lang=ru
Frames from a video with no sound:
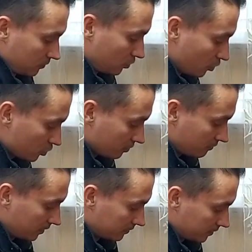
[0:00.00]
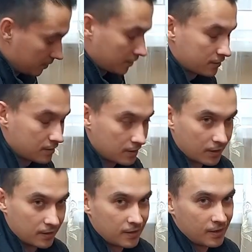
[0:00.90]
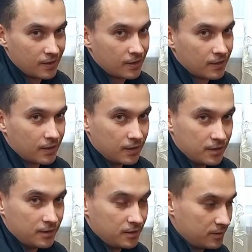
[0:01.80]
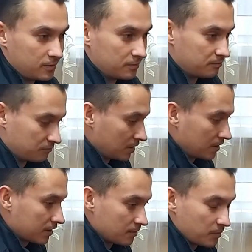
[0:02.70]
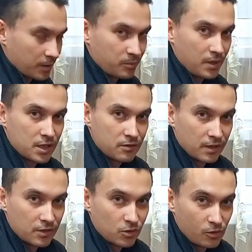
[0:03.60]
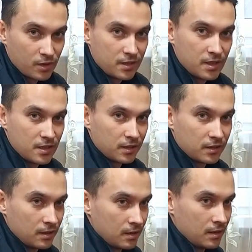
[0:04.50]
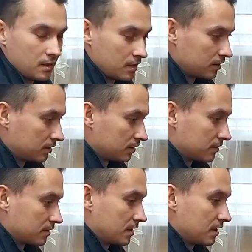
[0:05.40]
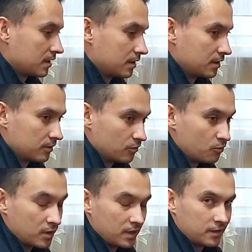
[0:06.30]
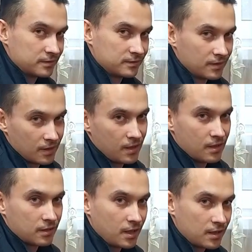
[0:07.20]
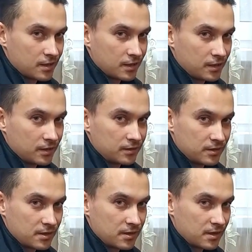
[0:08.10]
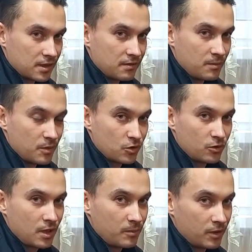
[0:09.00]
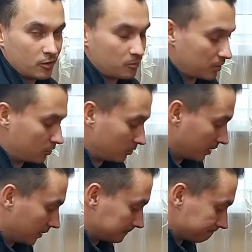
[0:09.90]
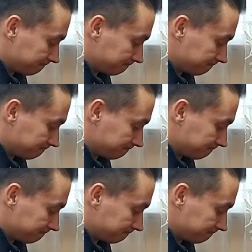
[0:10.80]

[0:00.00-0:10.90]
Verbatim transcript: дешево и сердито. И не надо переплачивать столько денег э, за эти умные хантеры со своими зонами и тому подобное.